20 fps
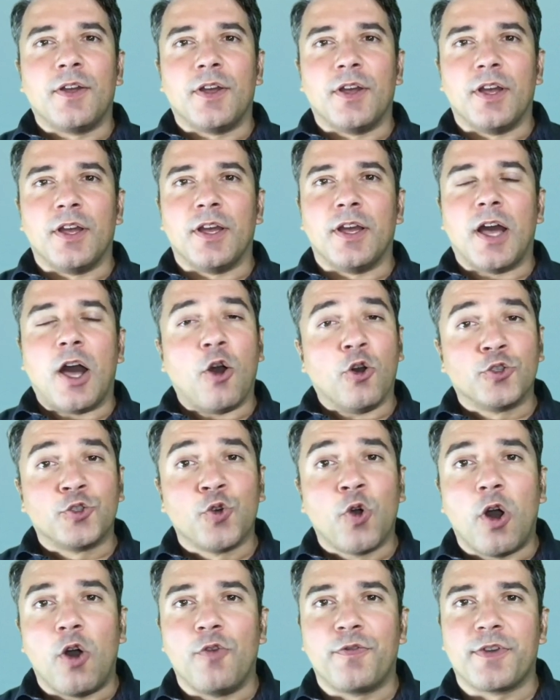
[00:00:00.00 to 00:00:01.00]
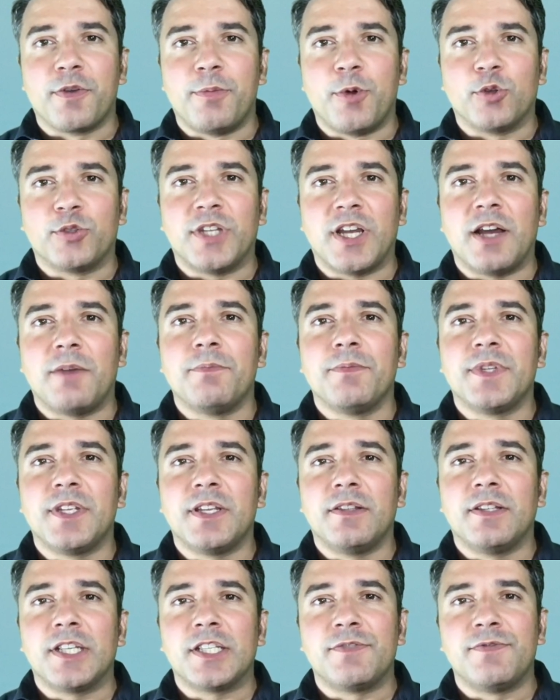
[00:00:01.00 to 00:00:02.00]
äh, so aufgebaut haben,
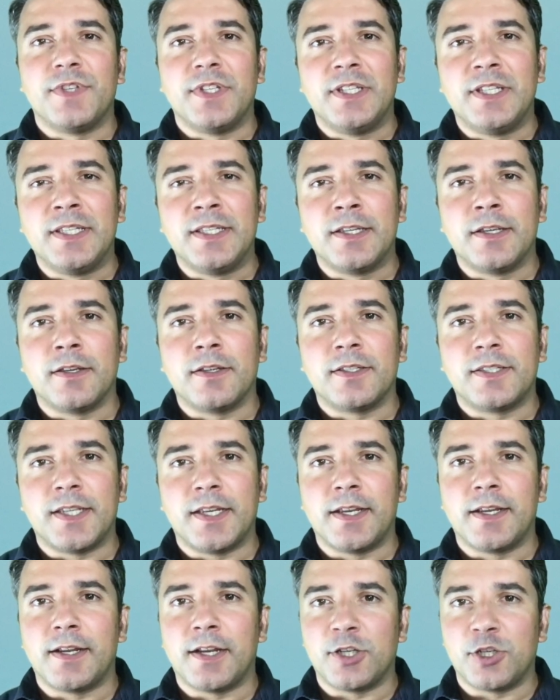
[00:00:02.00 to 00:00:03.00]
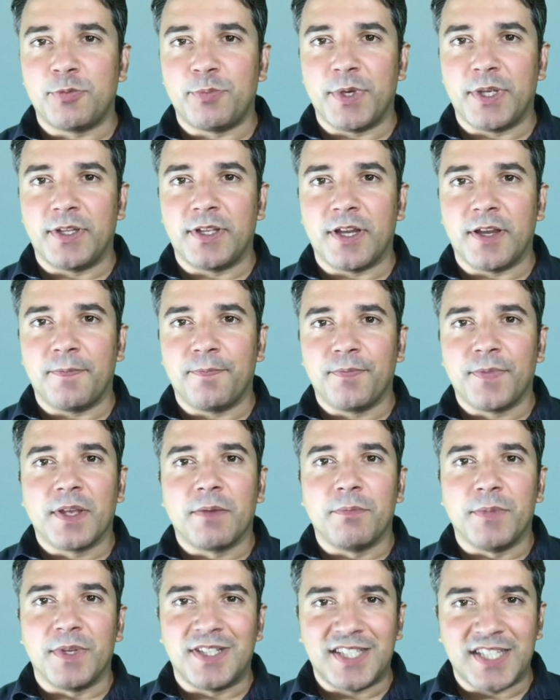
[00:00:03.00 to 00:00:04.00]
dass wir diese Zähne dann später
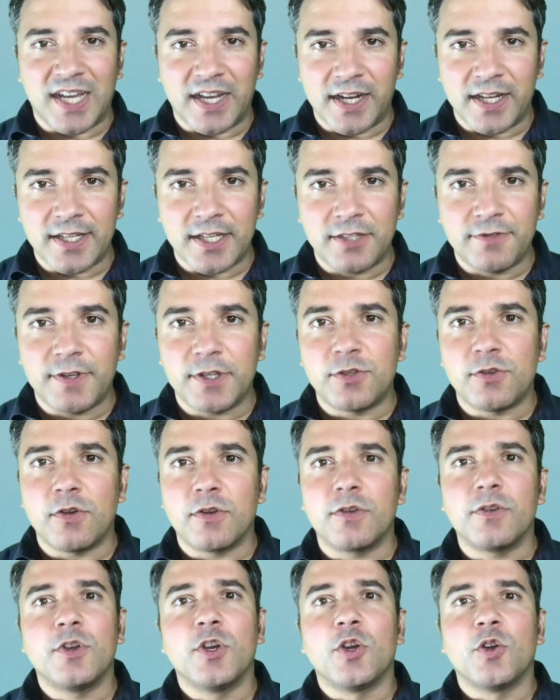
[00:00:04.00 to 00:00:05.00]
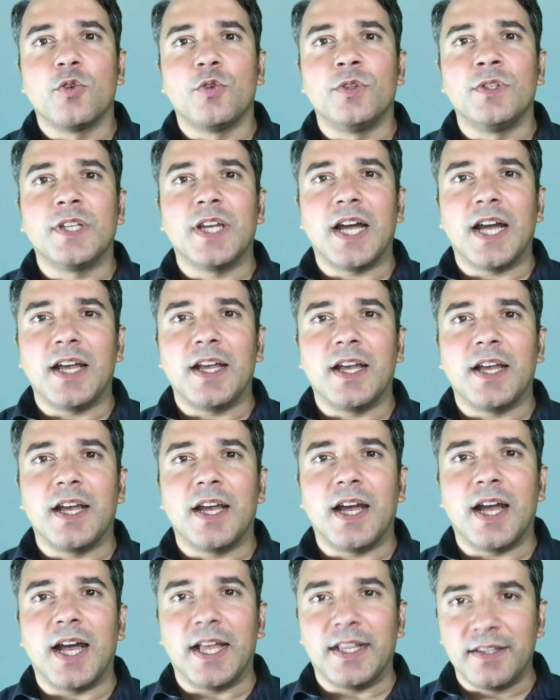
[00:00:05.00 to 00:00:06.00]
mit Zahnersatz versorgen und
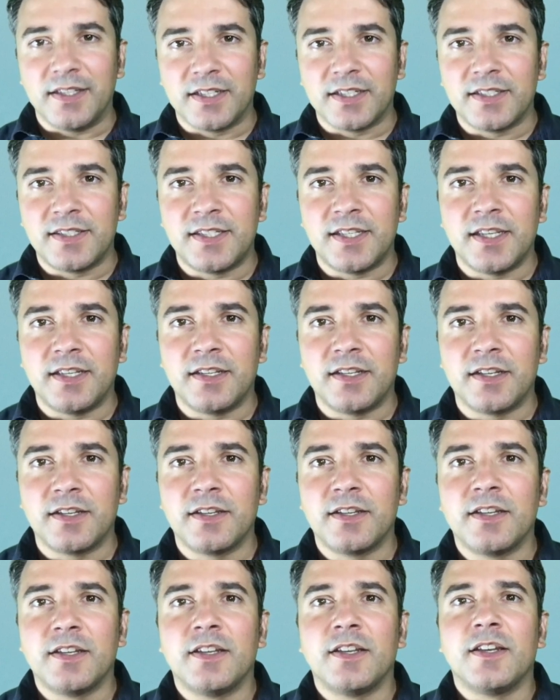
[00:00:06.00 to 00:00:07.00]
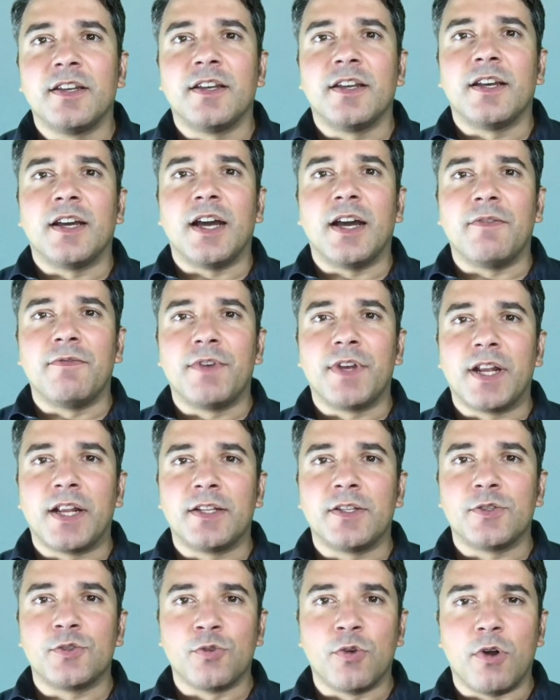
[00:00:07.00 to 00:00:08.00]
andere Zähne haben wir
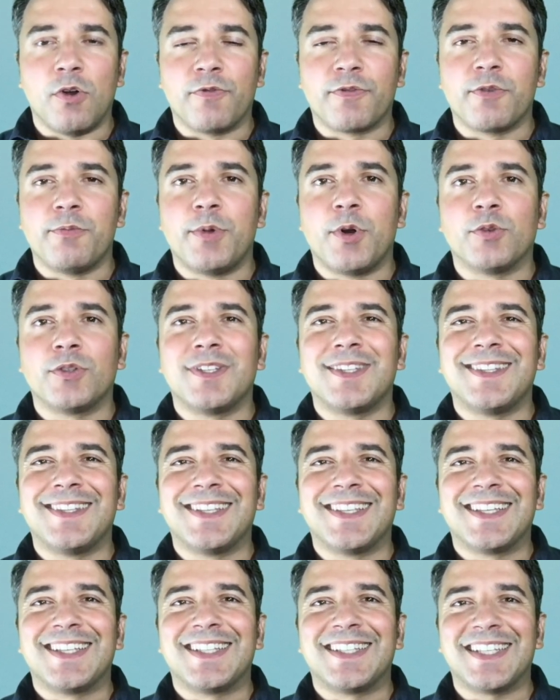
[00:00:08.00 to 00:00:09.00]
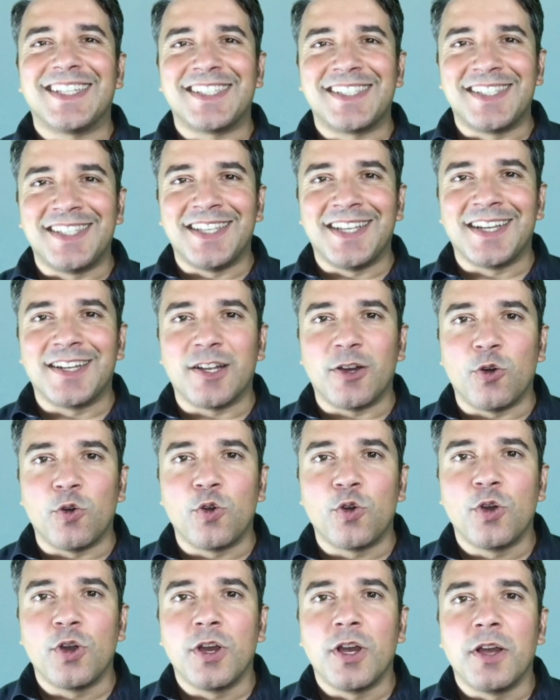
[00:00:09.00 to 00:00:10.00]
dann so aufgebaut, dass die dann
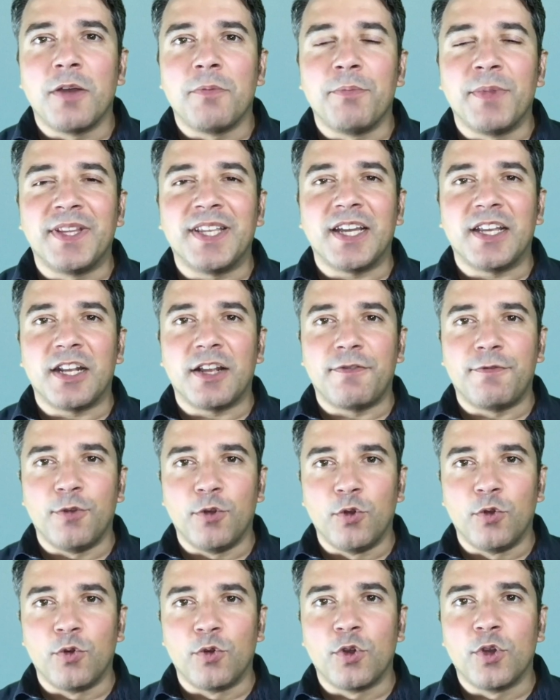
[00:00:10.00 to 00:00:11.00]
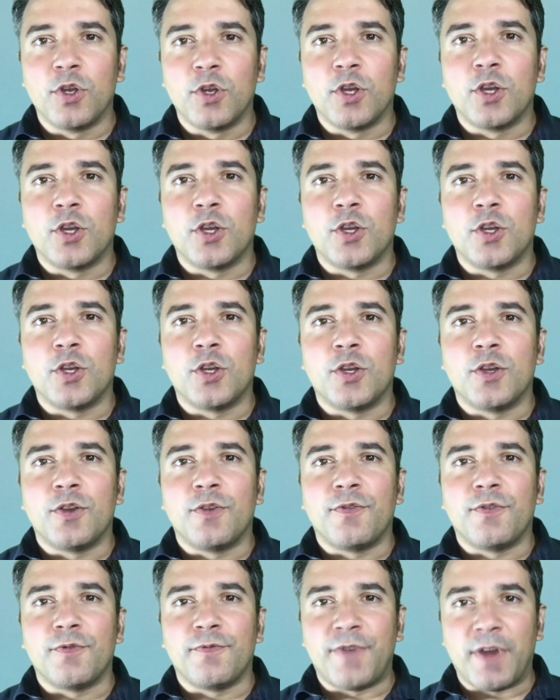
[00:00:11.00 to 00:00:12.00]
auch mit einer Füllung
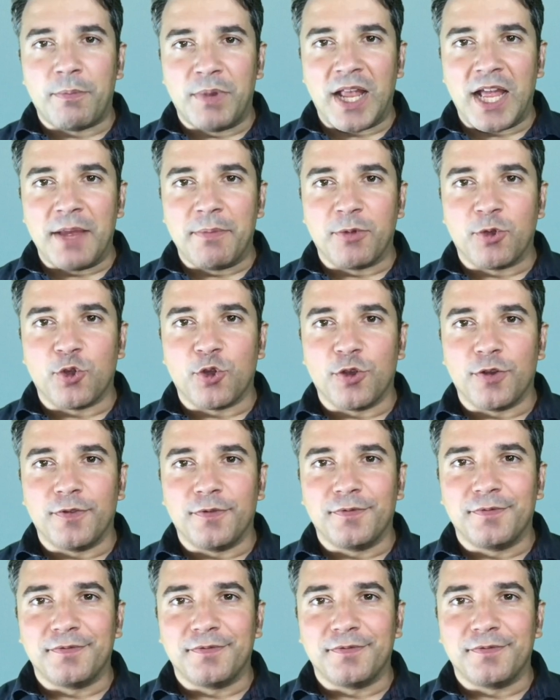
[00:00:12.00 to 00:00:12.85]
verbleiben können.